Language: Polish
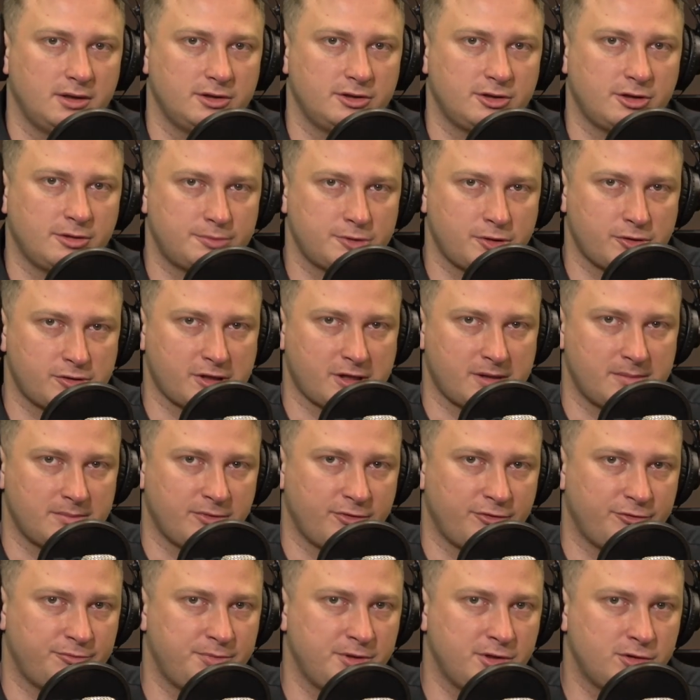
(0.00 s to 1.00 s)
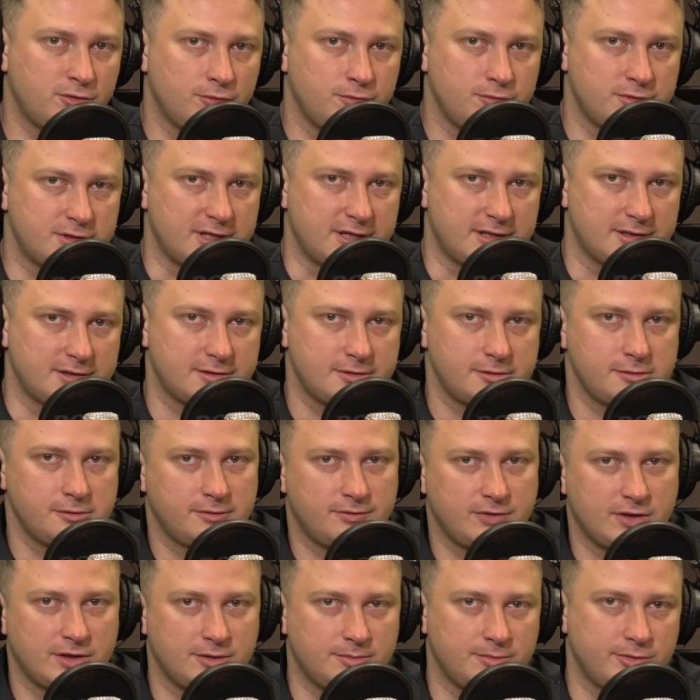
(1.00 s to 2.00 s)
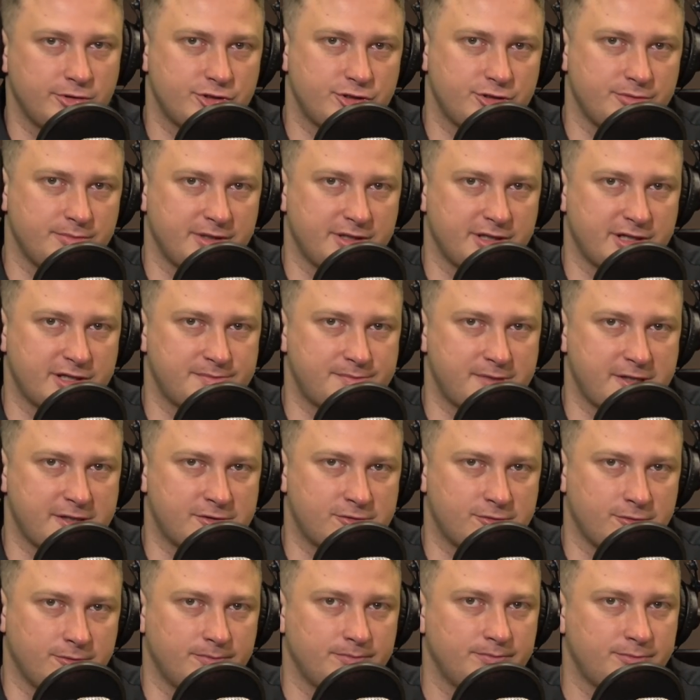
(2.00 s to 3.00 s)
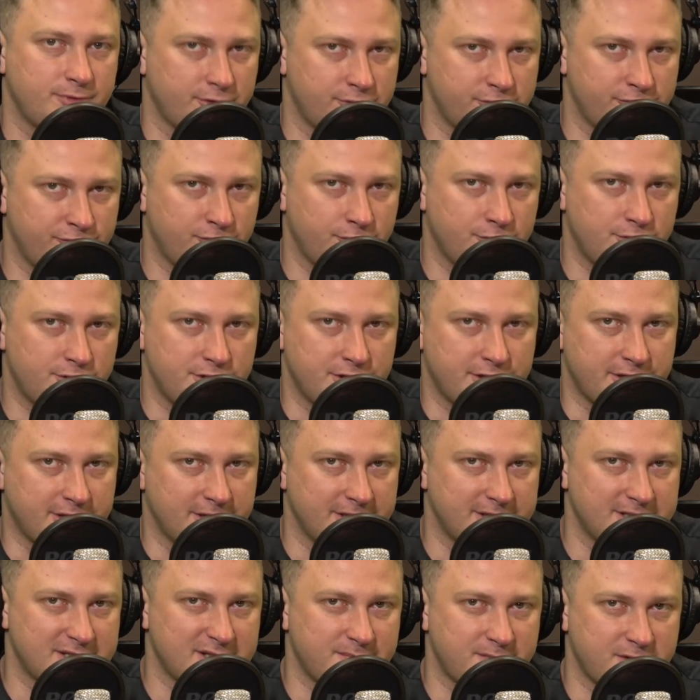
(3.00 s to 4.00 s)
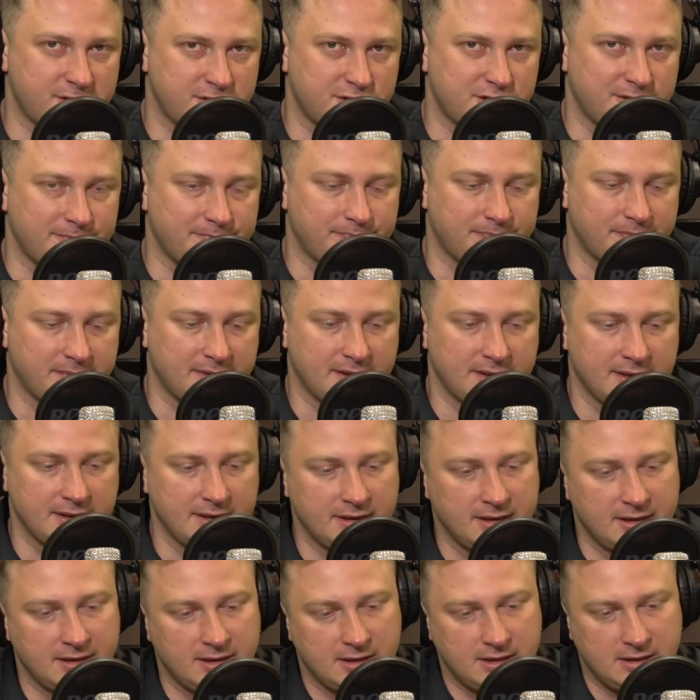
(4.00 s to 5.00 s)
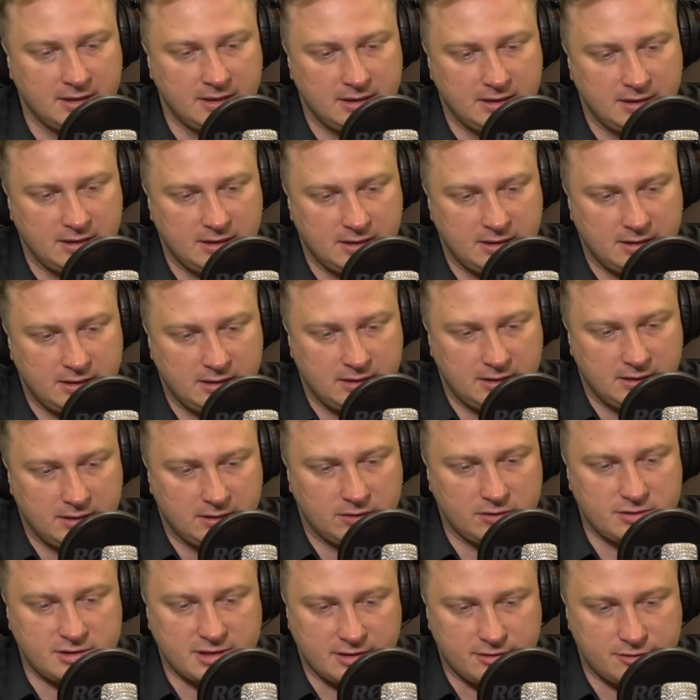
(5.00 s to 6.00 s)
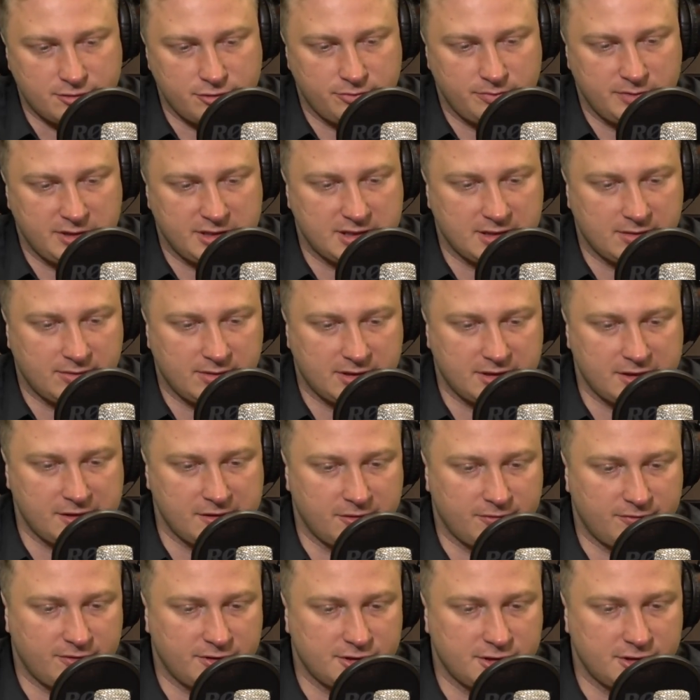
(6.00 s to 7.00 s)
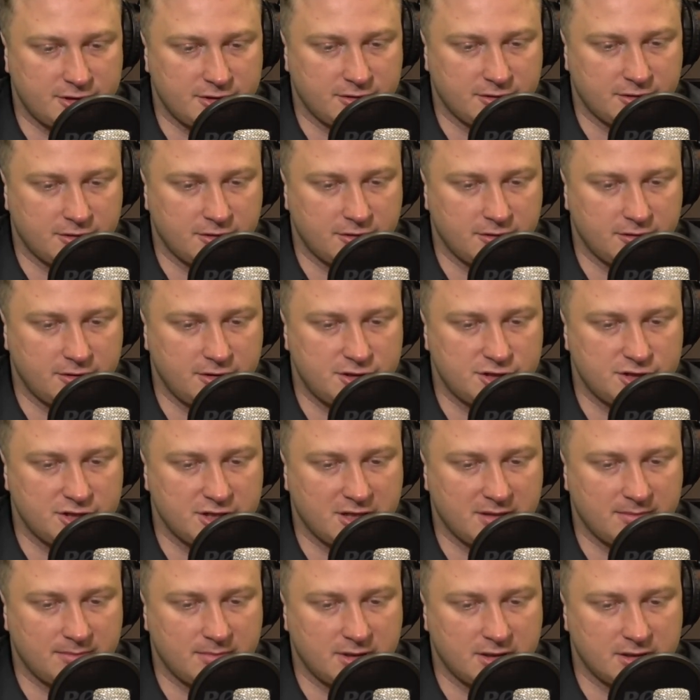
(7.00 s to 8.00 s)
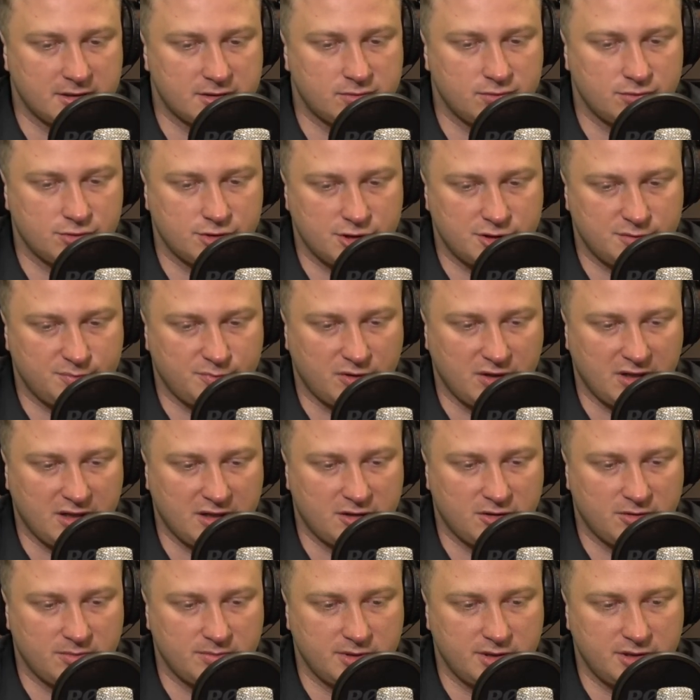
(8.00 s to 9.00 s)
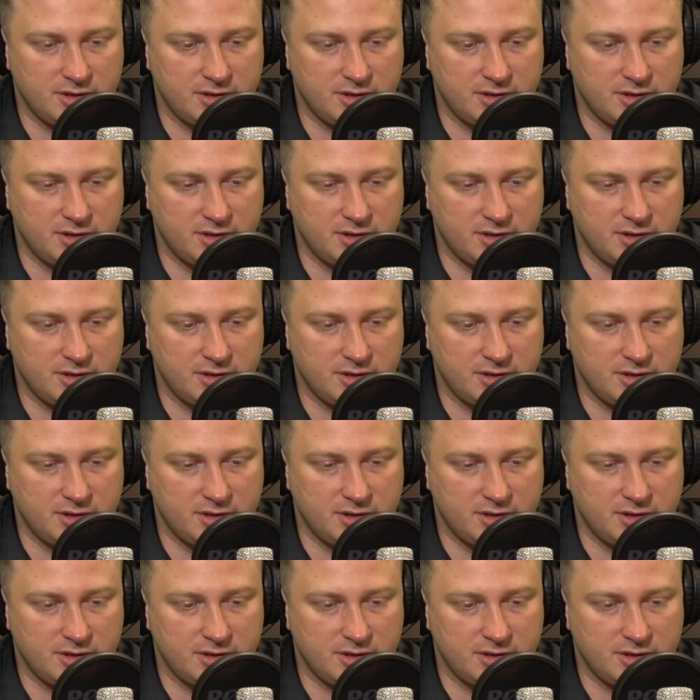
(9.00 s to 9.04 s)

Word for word: To program w pigułce, skrót wiadomości MedExpressu. Piotr Wójcik, zapraszam. To centrum i cała krajowa sieć onkologiczna ma służyć Polakom